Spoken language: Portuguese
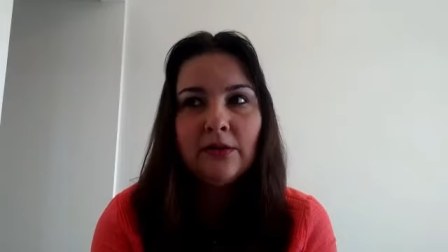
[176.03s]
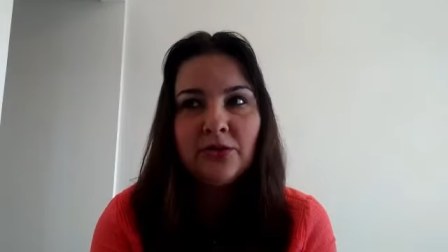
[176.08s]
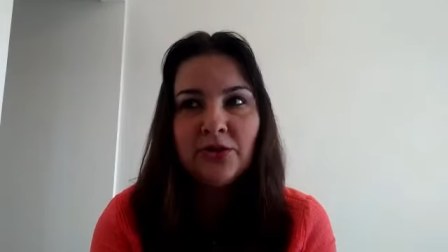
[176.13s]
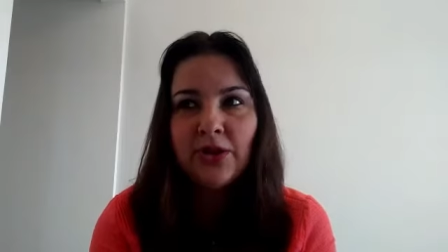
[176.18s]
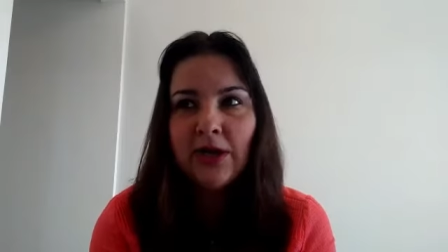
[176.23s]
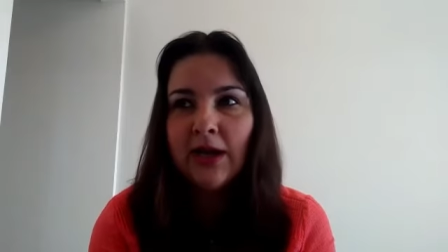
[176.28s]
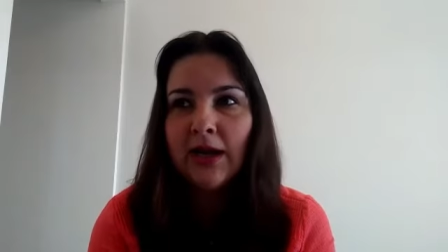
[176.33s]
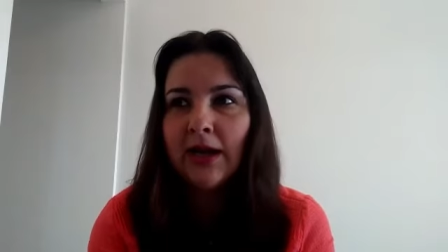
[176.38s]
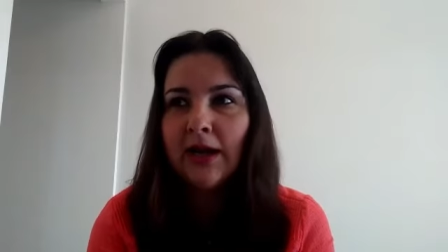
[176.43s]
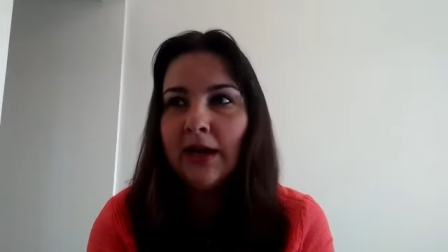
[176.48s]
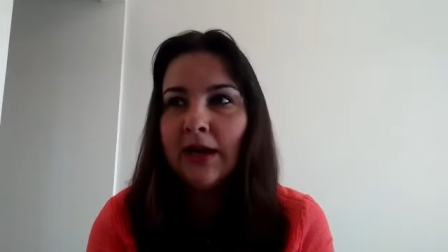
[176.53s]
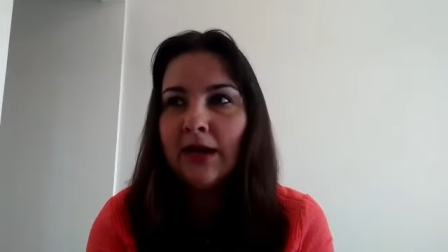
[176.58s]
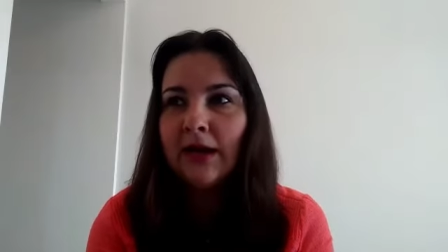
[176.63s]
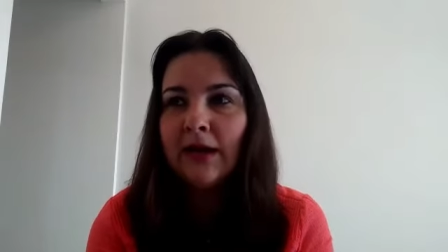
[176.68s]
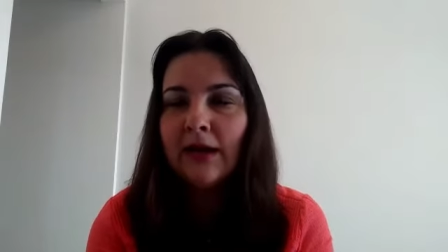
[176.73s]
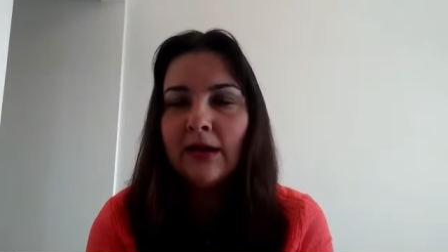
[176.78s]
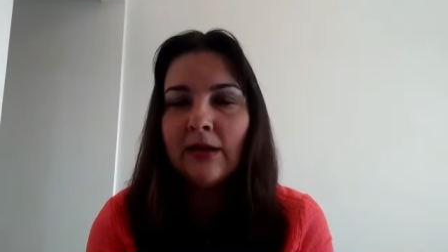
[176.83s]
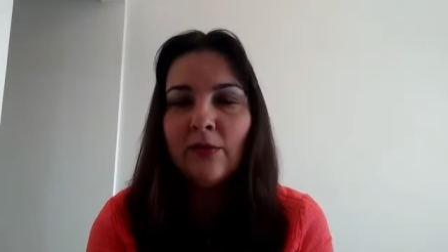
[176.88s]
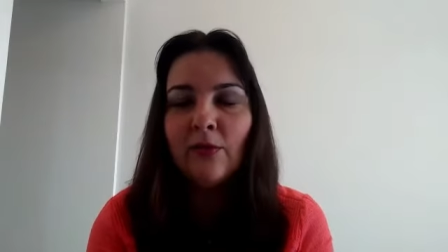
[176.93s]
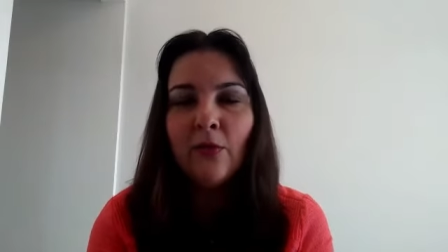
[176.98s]

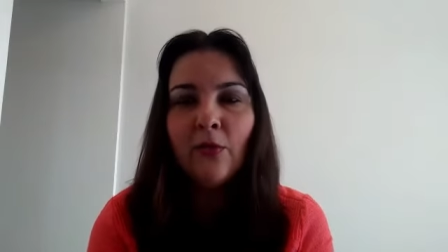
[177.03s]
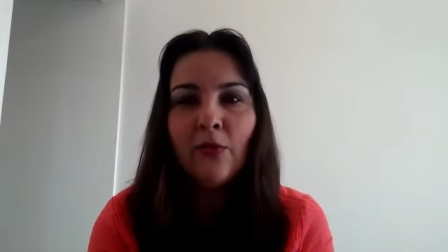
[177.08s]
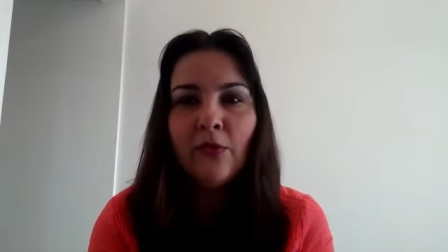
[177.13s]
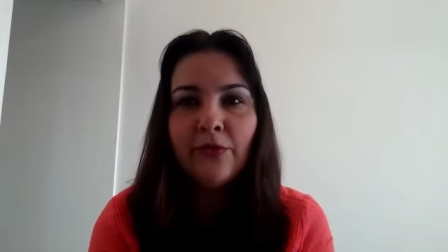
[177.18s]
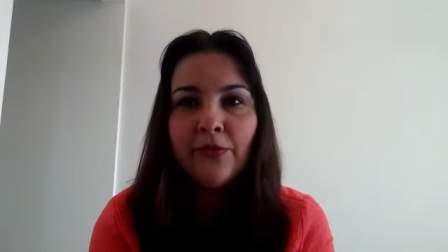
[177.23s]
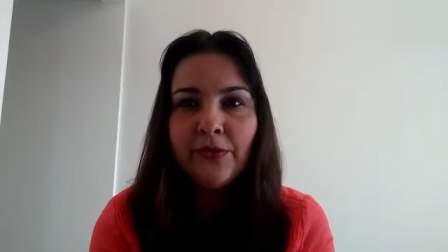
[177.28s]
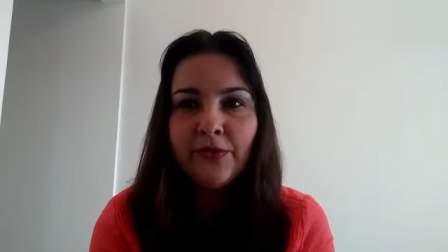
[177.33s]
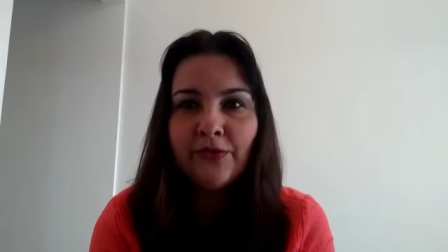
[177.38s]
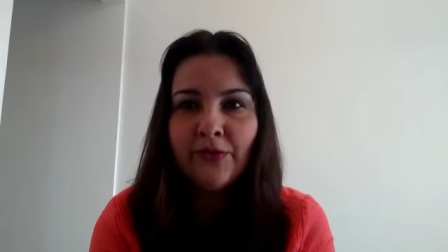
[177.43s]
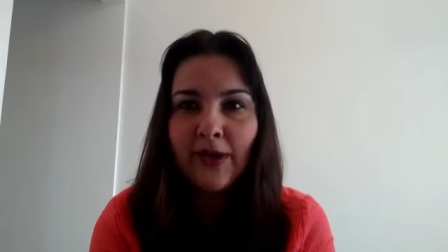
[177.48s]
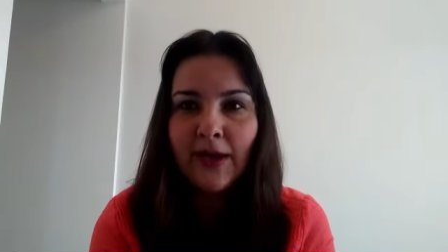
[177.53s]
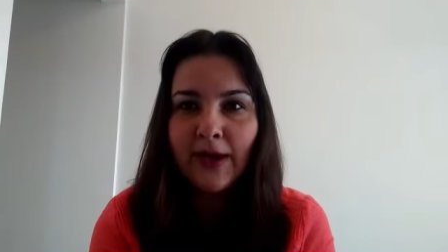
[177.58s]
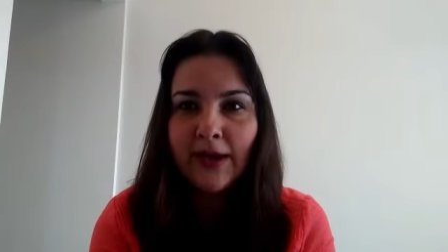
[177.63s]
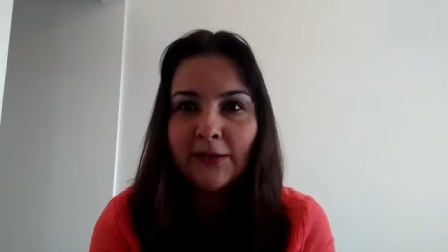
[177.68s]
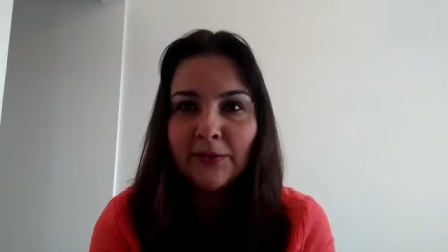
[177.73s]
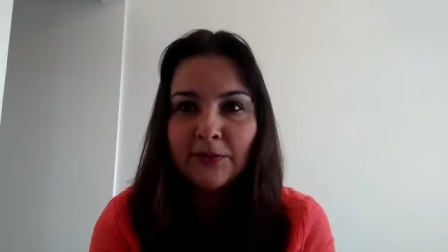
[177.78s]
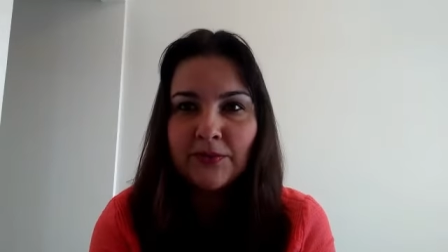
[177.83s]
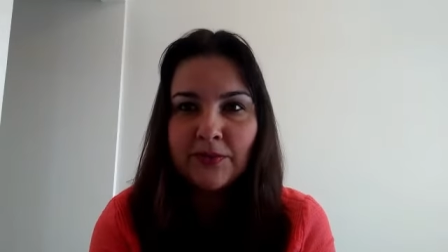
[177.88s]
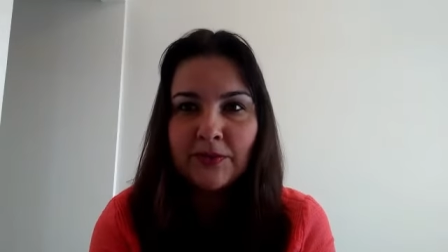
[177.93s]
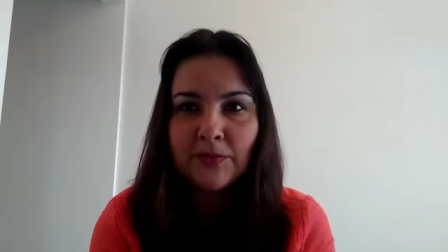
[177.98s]
já houve
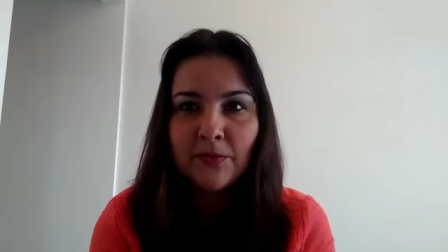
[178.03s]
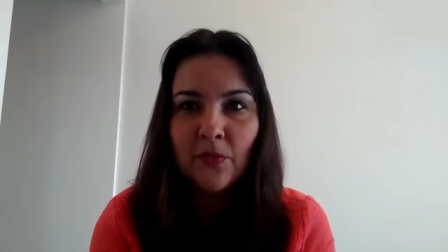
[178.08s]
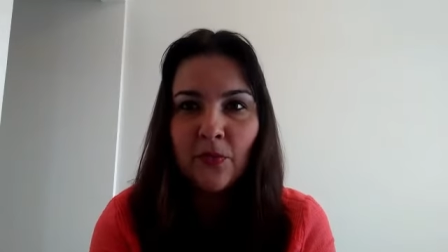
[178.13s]
vários